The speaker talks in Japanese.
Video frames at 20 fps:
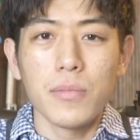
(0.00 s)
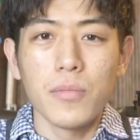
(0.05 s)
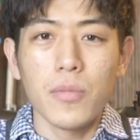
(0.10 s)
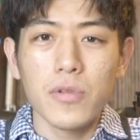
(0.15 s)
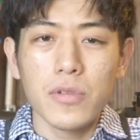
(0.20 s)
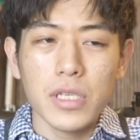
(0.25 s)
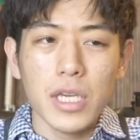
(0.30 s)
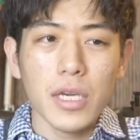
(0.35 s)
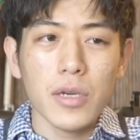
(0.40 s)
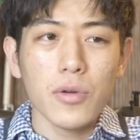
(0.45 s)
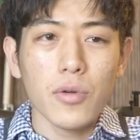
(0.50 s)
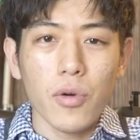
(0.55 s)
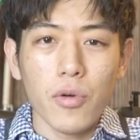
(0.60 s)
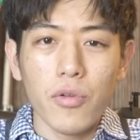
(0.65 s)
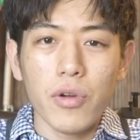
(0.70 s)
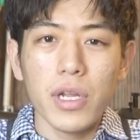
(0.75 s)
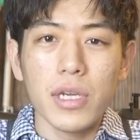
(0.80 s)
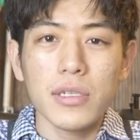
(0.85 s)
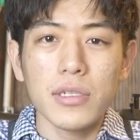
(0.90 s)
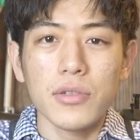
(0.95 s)
僕結構
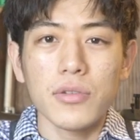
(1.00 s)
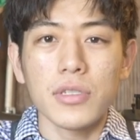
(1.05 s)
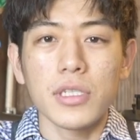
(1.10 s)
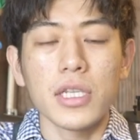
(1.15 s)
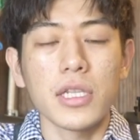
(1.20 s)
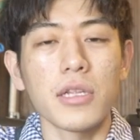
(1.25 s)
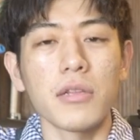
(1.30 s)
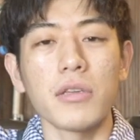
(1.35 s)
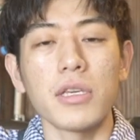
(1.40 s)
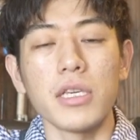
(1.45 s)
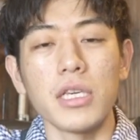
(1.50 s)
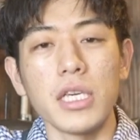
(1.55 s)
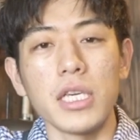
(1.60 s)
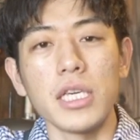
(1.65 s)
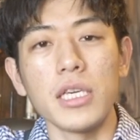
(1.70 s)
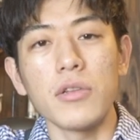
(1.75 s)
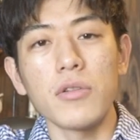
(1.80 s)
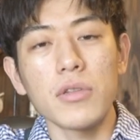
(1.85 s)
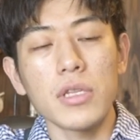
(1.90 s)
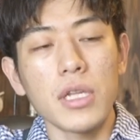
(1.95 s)
コレクションしてた時
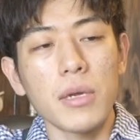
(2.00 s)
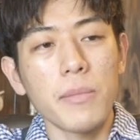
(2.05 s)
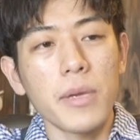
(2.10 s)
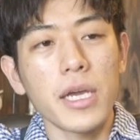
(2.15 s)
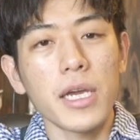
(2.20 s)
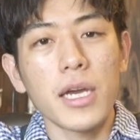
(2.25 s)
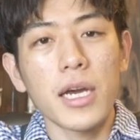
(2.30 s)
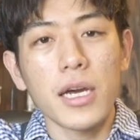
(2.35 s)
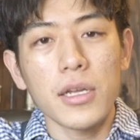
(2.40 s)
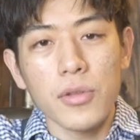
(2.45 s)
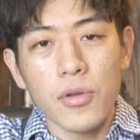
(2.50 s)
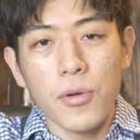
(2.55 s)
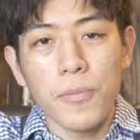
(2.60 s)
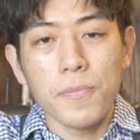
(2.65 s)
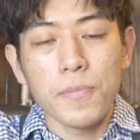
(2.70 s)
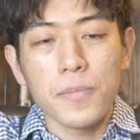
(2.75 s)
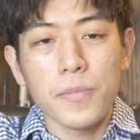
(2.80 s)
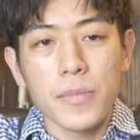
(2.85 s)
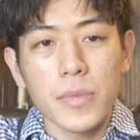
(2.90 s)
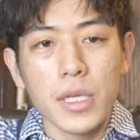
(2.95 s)
にいろんなメーカーの
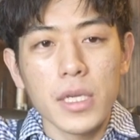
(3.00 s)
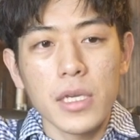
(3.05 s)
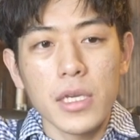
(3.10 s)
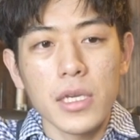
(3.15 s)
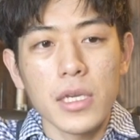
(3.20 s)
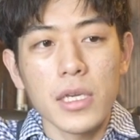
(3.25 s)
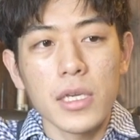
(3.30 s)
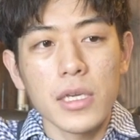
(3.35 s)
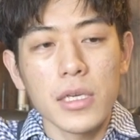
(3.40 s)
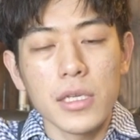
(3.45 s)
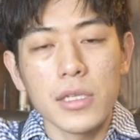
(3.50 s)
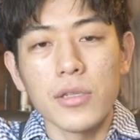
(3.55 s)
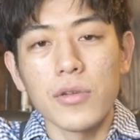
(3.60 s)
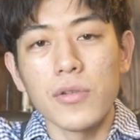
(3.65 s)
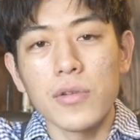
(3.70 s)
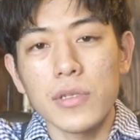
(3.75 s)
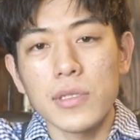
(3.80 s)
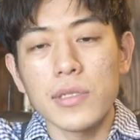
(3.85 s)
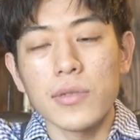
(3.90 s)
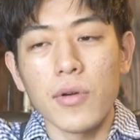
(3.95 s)

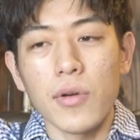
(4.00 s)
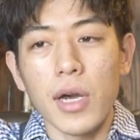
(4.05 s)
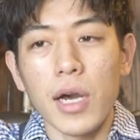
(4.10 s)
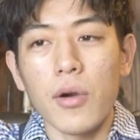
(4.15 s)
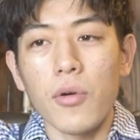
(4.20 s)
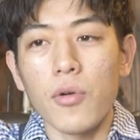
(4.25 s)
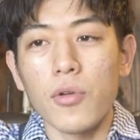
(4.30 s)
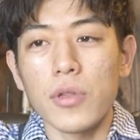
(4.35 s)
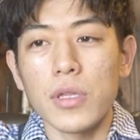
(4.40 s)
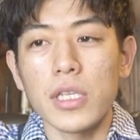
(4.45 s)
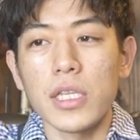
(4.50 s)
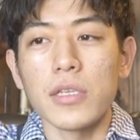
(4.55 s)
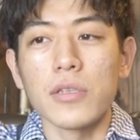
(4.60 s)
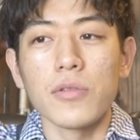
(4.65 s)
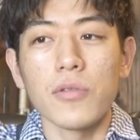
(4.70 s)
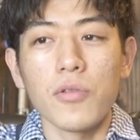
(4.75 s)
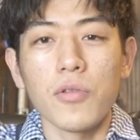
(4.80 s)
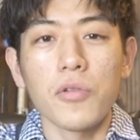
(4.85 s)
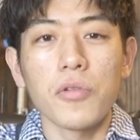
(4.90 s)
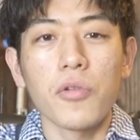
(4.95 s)
の靴を買おうってい
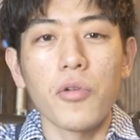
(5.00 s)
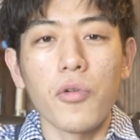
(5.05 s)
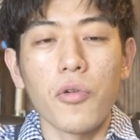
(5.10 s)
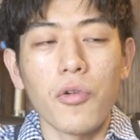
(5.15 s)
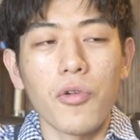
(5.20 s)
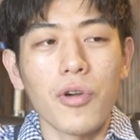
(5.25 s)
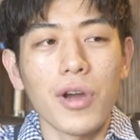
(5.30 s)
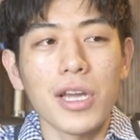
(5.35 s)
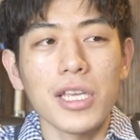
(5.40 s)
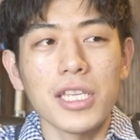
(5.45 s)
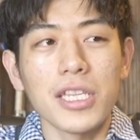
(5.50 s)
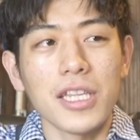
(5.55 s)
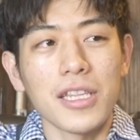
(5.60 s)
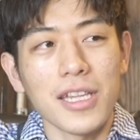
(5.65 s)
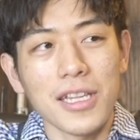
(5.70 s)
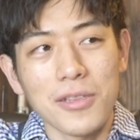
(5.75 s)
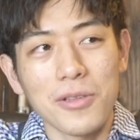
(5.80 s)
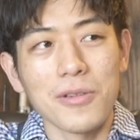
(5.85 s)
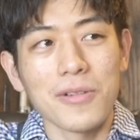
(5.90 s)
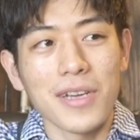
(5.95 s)
うのを心がけて
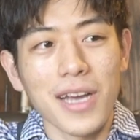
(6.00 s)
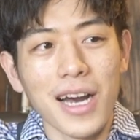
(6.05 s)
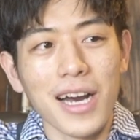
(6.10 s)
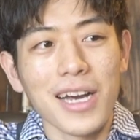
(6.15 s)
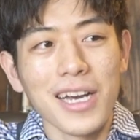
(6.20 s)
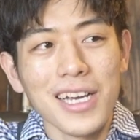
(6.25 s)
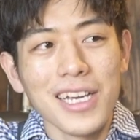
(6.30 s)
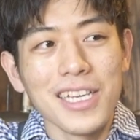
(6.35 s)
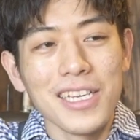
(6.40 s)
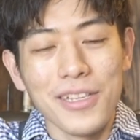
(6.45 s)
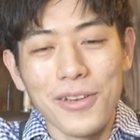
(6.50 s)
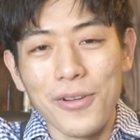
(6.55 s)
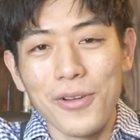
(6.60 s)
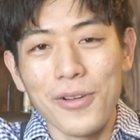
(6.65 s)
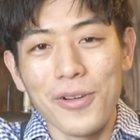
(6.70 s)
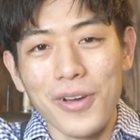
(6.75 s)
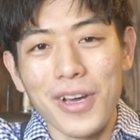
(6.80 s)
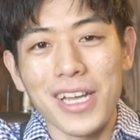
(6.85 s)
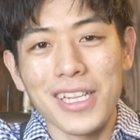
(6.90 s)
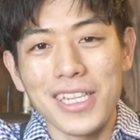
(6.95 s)
たというか、いろ
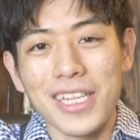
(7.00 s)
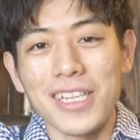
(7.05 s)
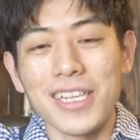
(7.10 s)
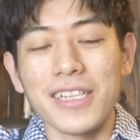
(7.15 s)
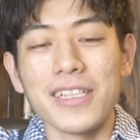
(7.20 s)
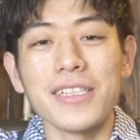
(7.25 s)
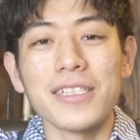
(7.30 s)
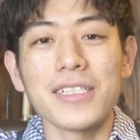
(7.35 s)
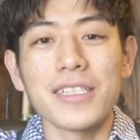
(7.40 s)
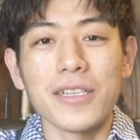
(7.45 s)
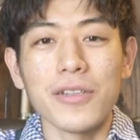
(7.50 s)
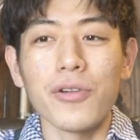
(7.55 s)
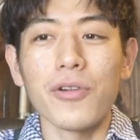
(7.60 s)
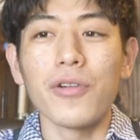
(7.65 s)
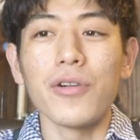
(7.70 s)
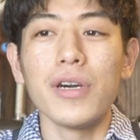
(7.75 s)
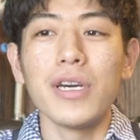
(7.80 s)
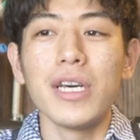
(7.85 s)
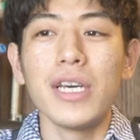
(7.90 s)
いろ買ってたんですけど、